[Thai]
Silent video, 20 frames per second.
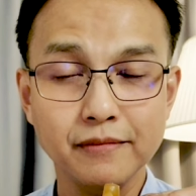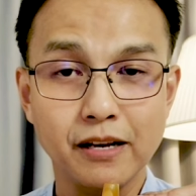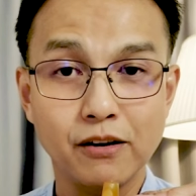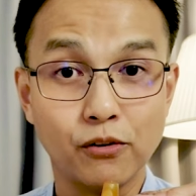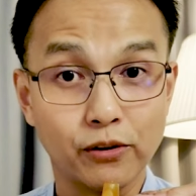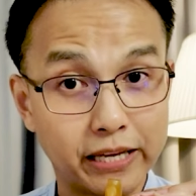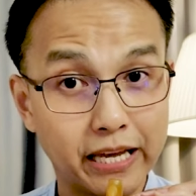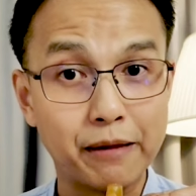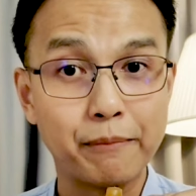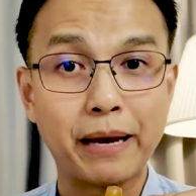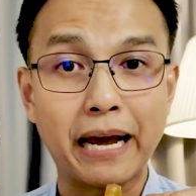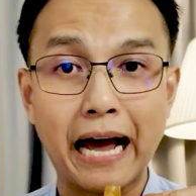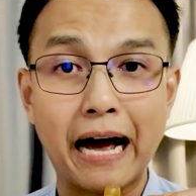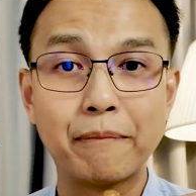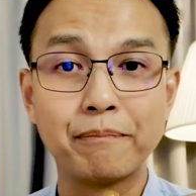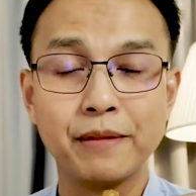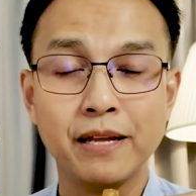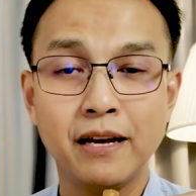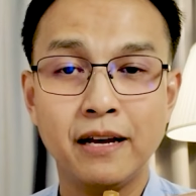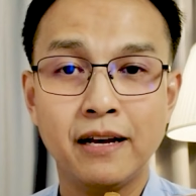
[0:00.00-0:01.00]
โอเคไหมครับ
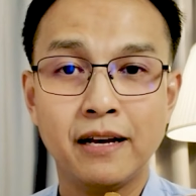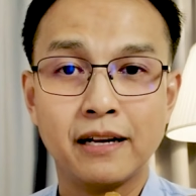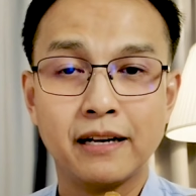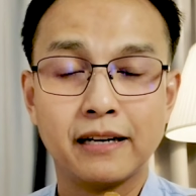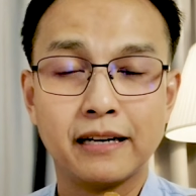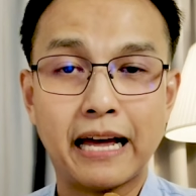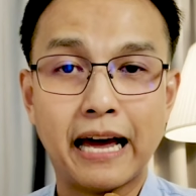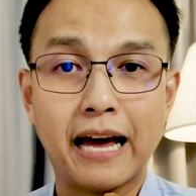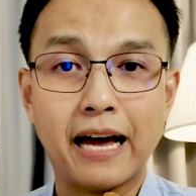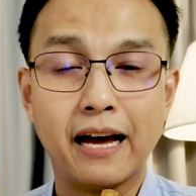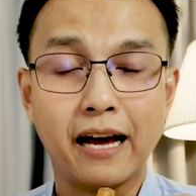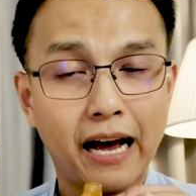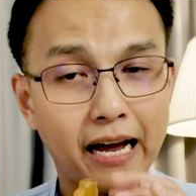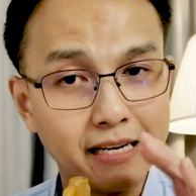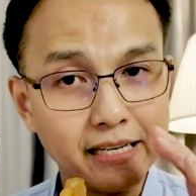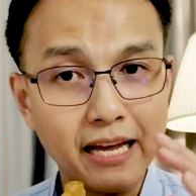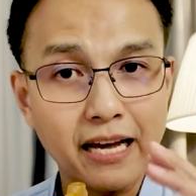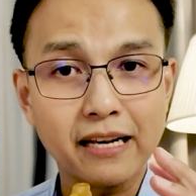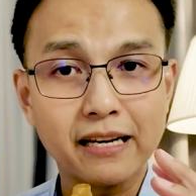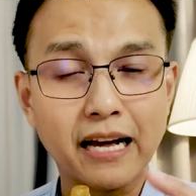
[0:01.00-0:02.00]
นะฮะอัน
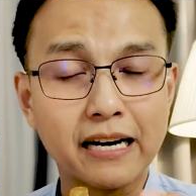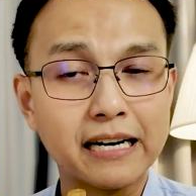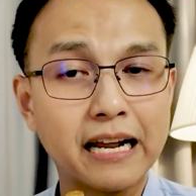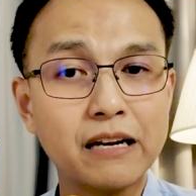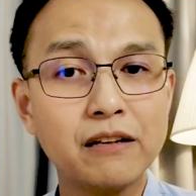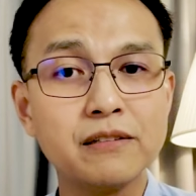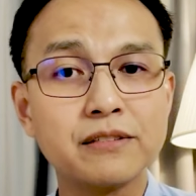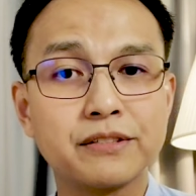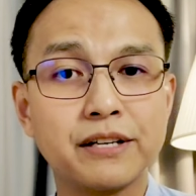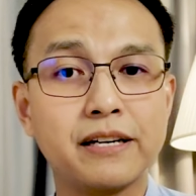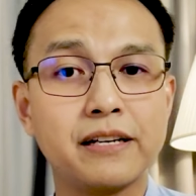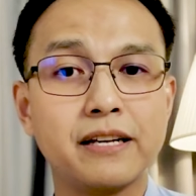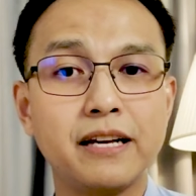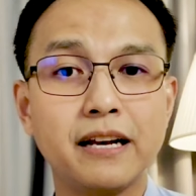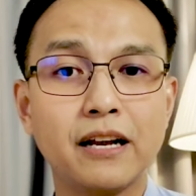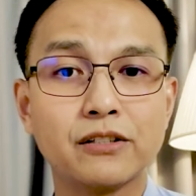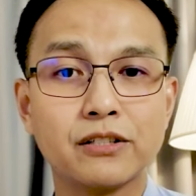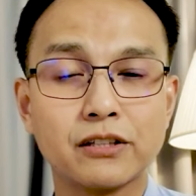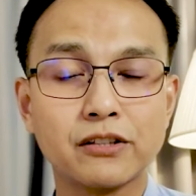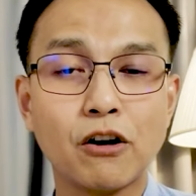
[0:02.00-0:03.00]
เนี้ยดังนั้นสิ่งที่
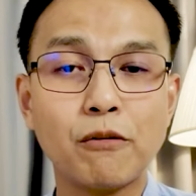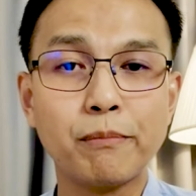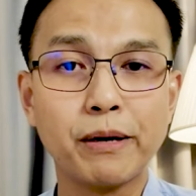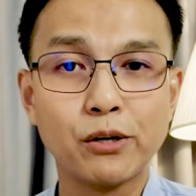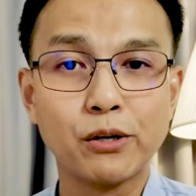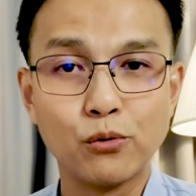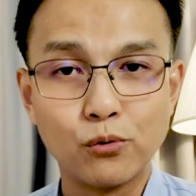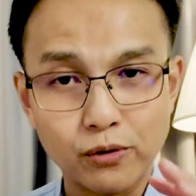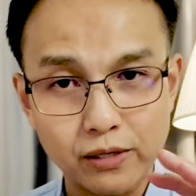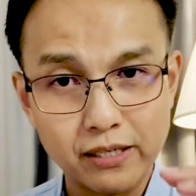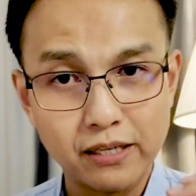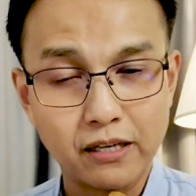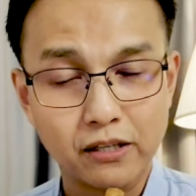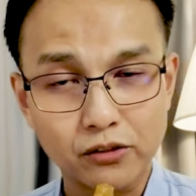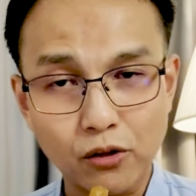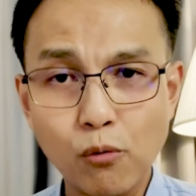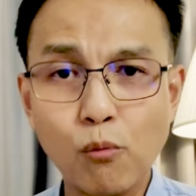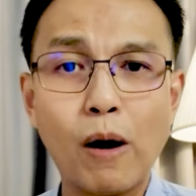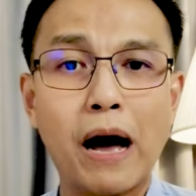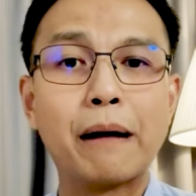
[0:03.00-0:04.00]
เราจะต้องไปดูคือเราต้
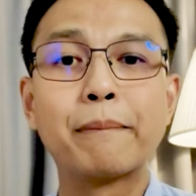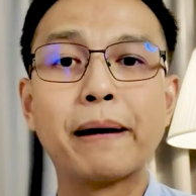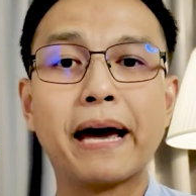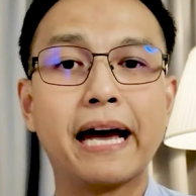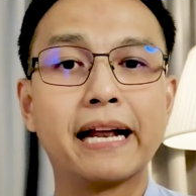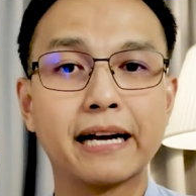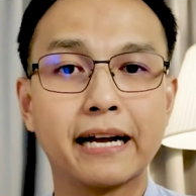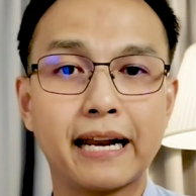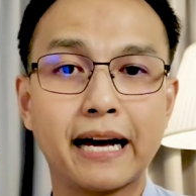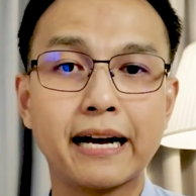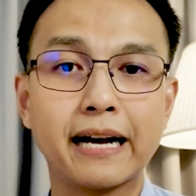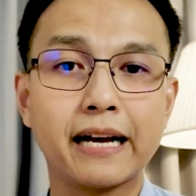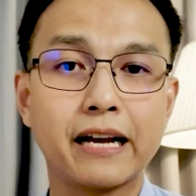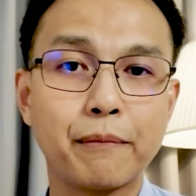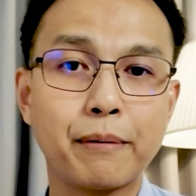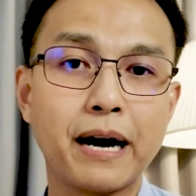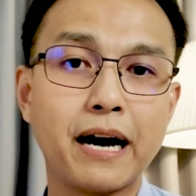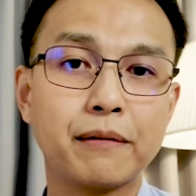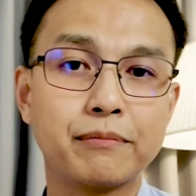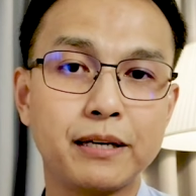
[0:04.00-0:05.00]
องวางแผนกับนักกาย
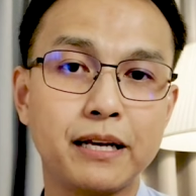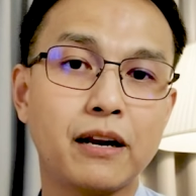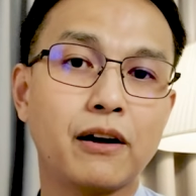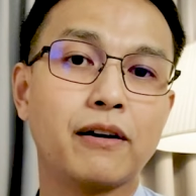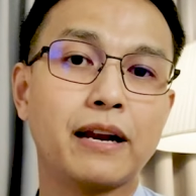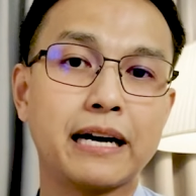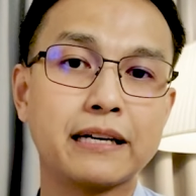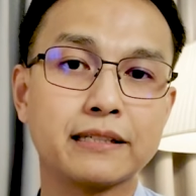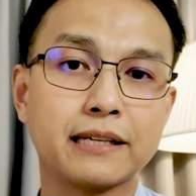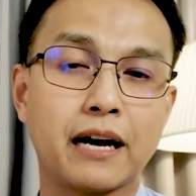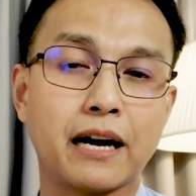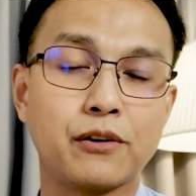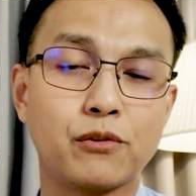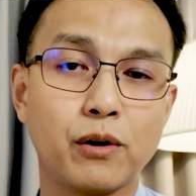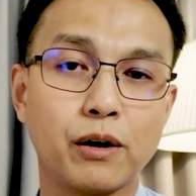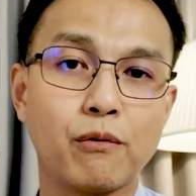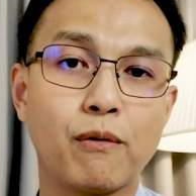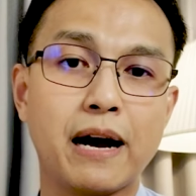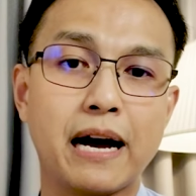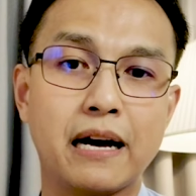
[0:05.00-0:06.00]
ภาพที่เรารักษาด้ว
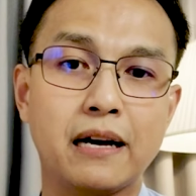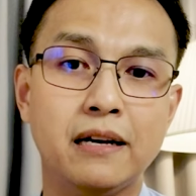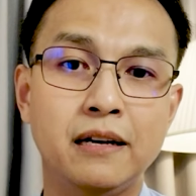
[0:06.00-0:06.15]
ยว่า